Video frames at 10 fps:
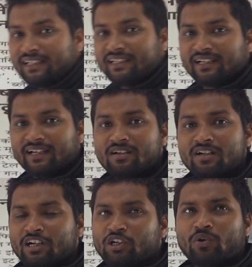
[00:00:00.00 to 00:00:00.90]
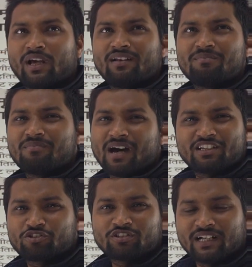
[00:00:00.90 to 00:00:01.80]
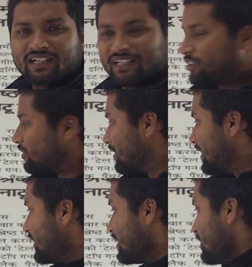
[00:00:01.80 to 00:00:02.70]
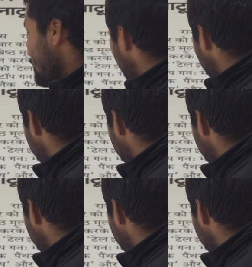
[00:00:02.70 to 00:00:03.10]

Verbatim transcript: नहीं किए गए 12 मार्च को शायद डिक्लेयर होने वाले हैं तो